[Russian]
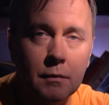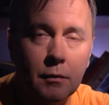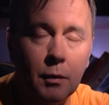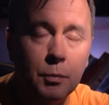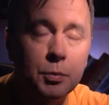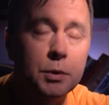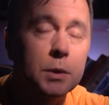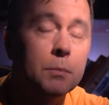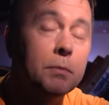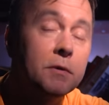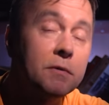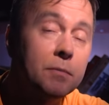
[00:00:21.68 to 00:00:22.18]
В
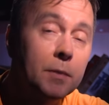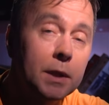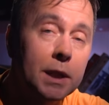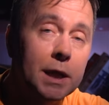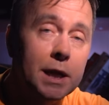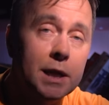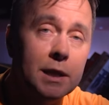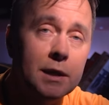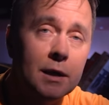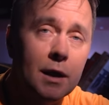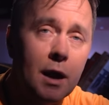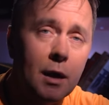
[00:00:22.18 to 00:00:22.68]
общем,
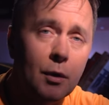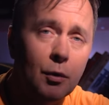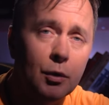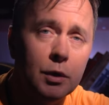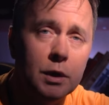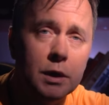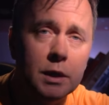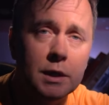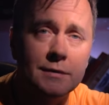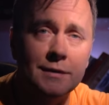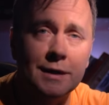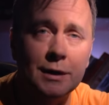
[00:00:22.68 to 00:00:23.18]
посмотрите,
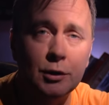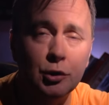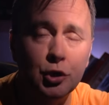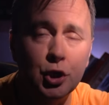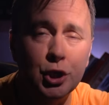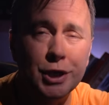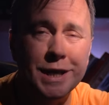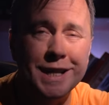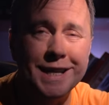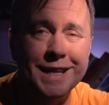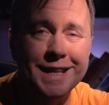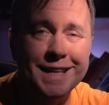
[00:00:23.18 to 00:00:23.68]
какой
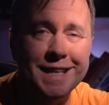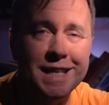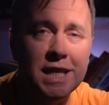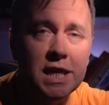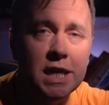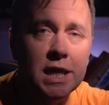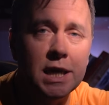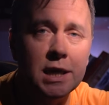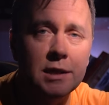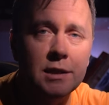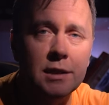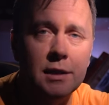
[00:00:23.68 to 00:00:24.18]
исключительно
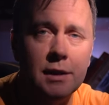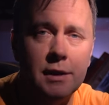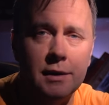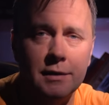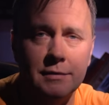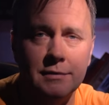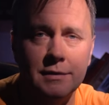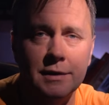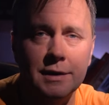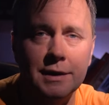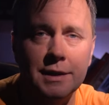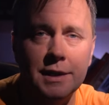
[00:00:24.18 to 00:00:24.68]

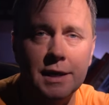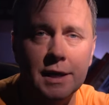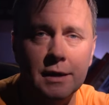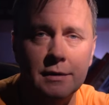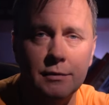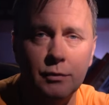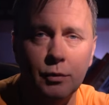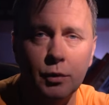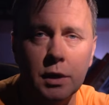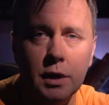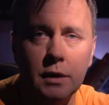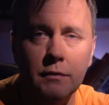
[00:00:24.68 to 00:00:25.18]
неинтересный
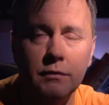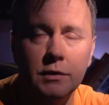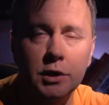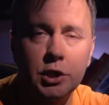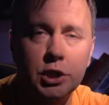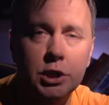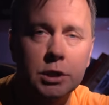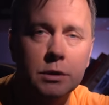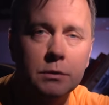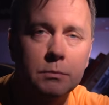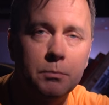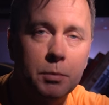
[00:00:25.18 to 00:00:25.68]
текст у них
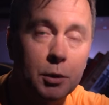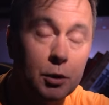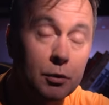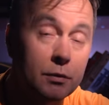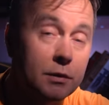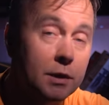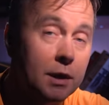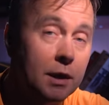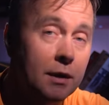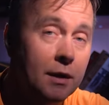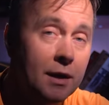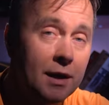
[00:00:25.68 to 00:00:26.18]
вышел,
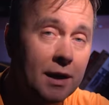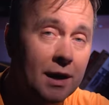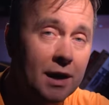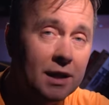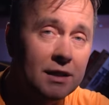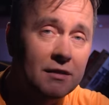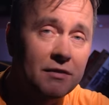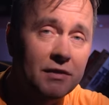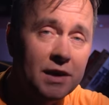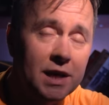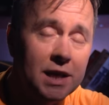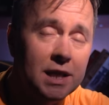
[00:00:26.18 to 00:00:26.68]
просто
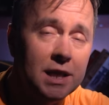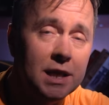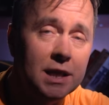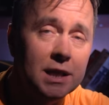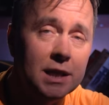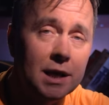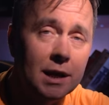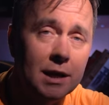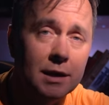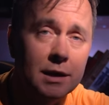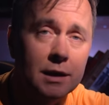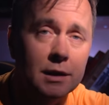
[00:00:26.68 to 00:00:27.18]

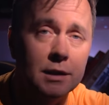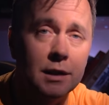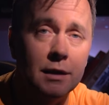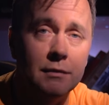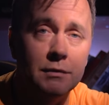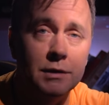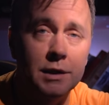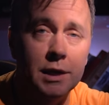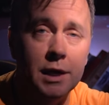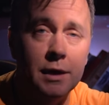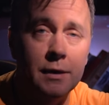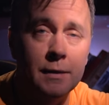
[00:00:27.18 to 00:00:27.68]
отвратительный.
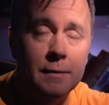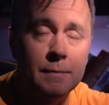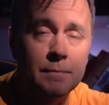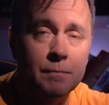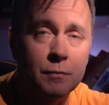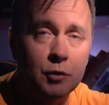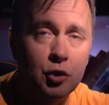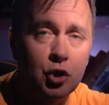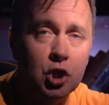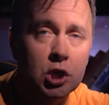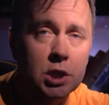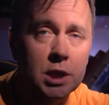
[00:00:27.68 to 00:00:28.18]
Главное,
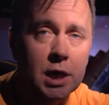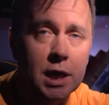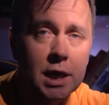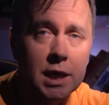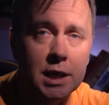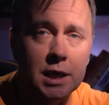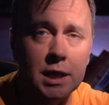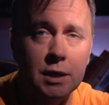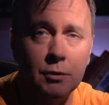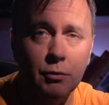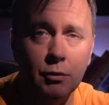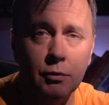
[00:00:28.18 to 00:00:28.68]

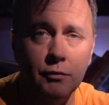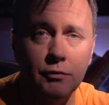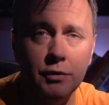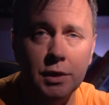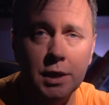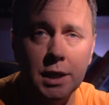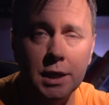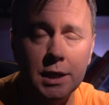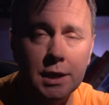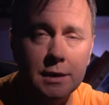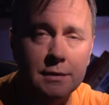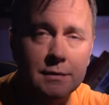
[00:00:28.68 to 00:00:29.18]
Читаете его, в
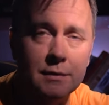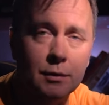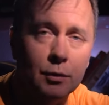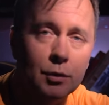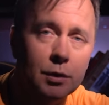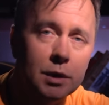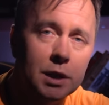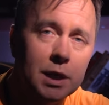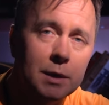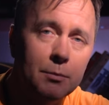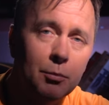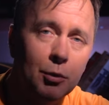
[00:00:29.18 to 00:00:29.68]
виде текста
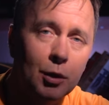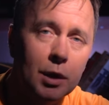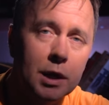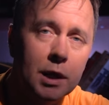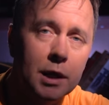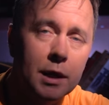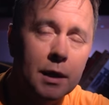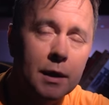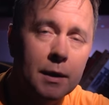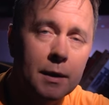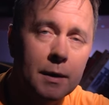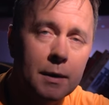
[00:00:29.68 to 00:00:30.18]
он
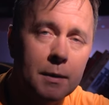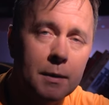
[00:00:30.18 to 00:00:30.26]
наиболее